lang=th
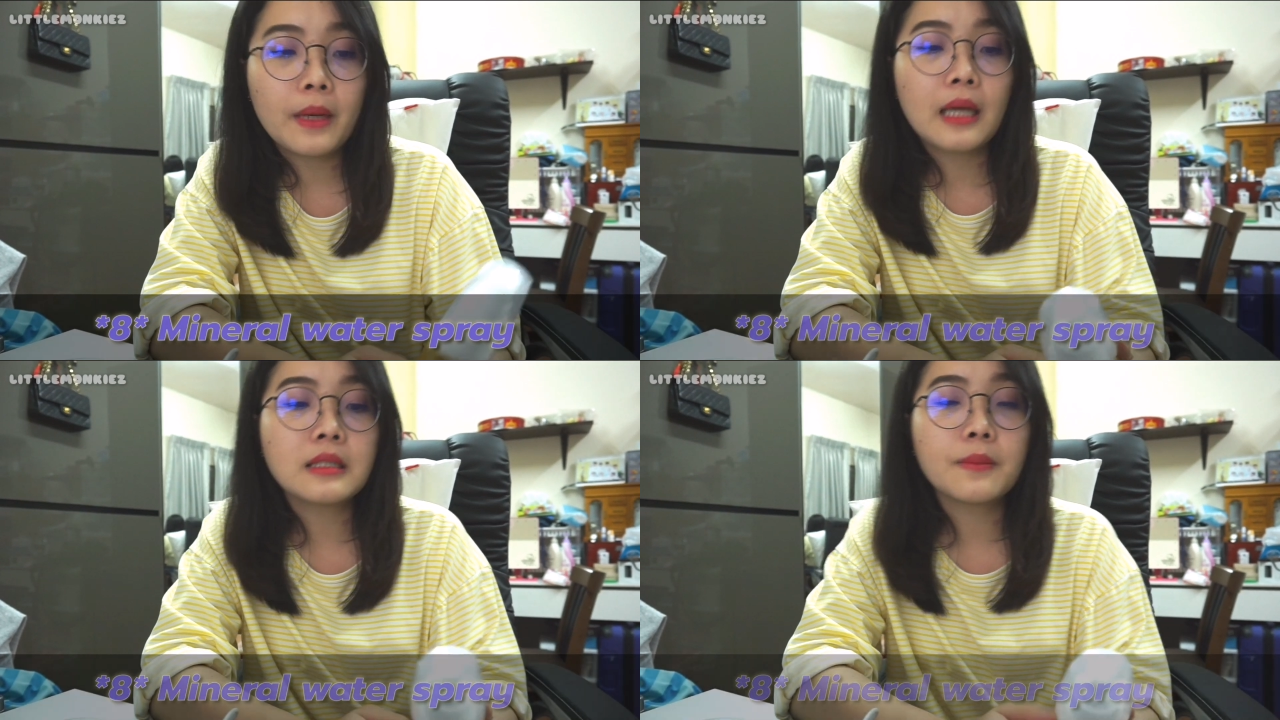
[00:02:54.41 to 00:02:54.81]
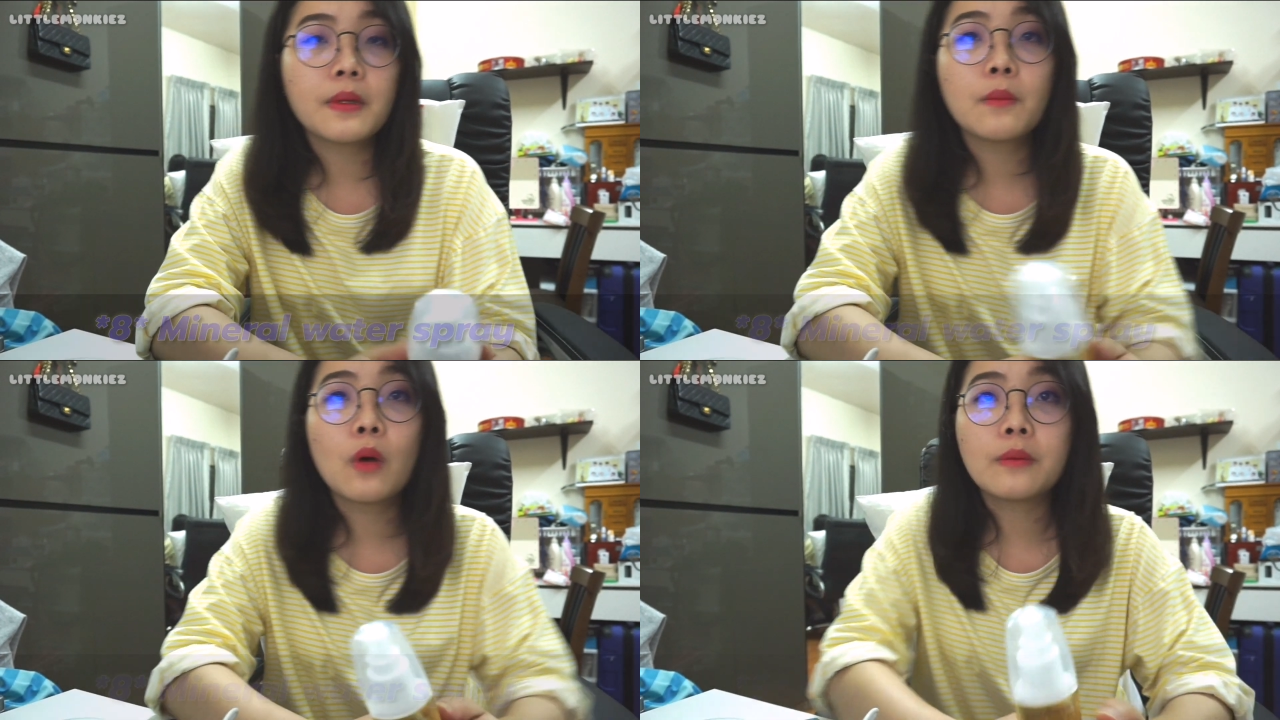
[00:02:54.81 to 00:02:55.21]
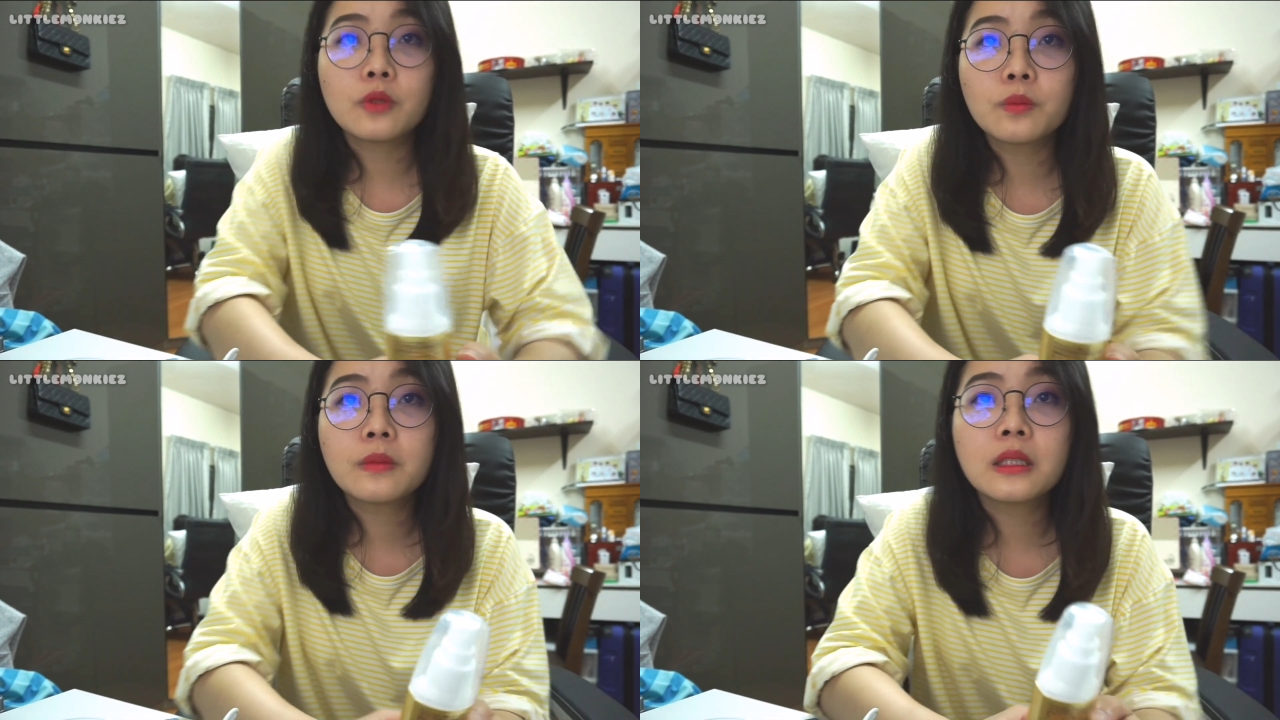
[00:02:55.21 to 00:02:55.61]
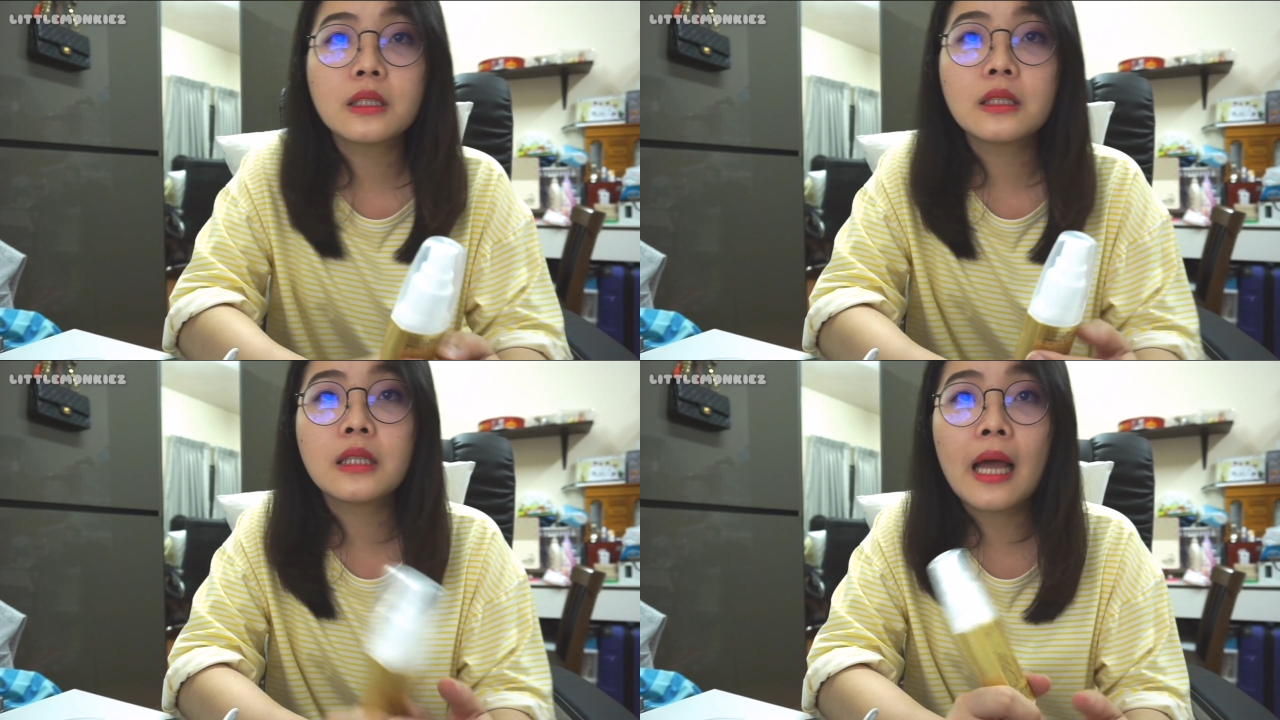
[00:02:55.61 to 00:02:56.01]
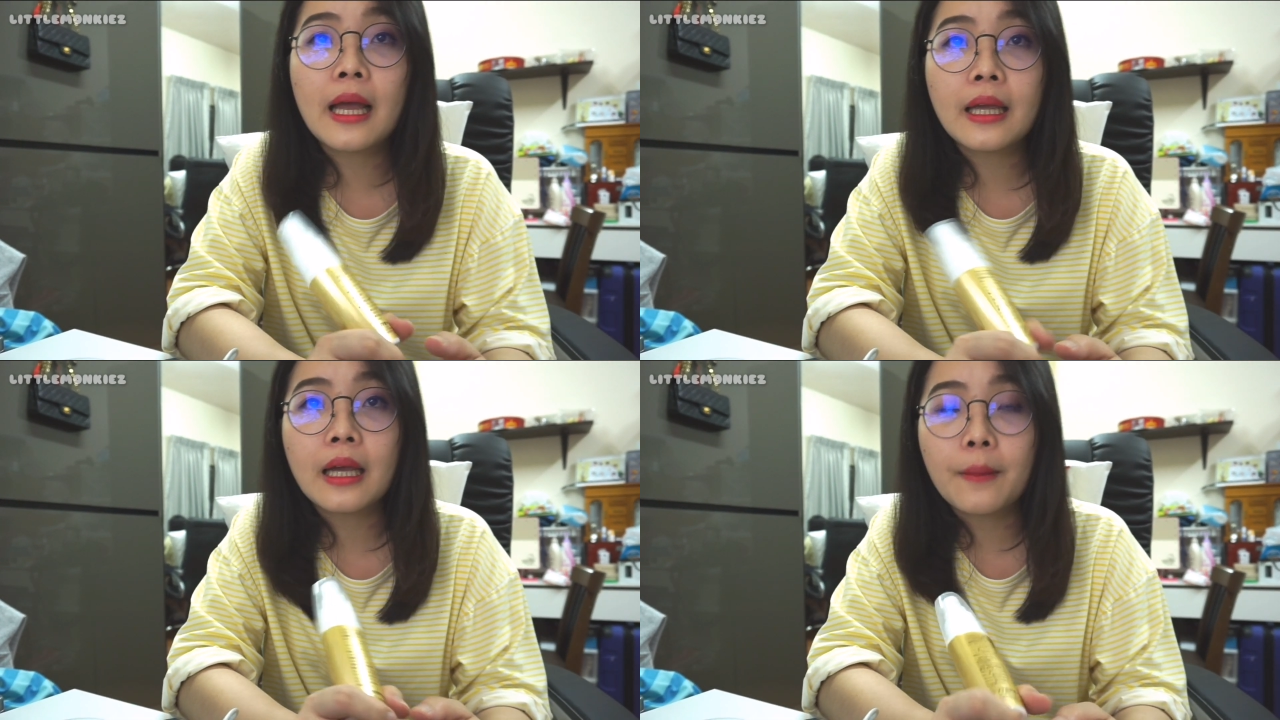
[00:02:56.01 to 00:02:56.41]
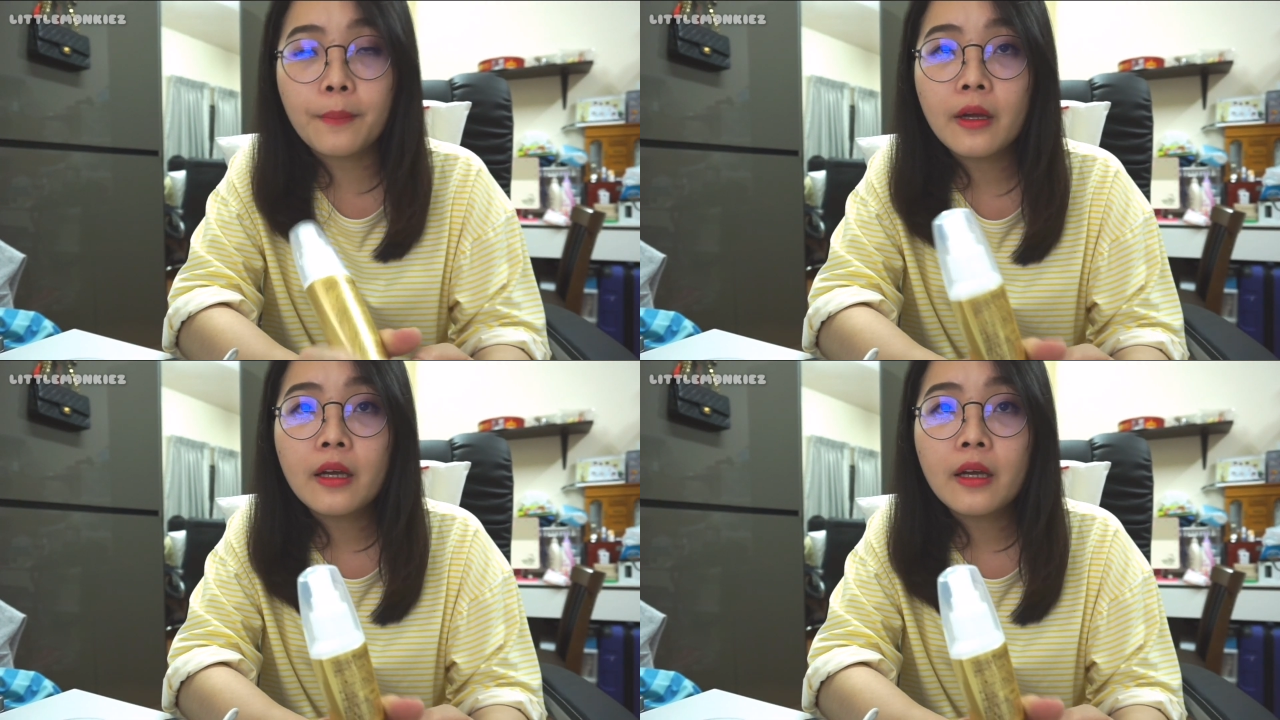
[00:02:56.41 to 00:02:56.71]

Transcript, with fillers: มันน่าจะเพิ่มความชุ่มชื่นให้กับ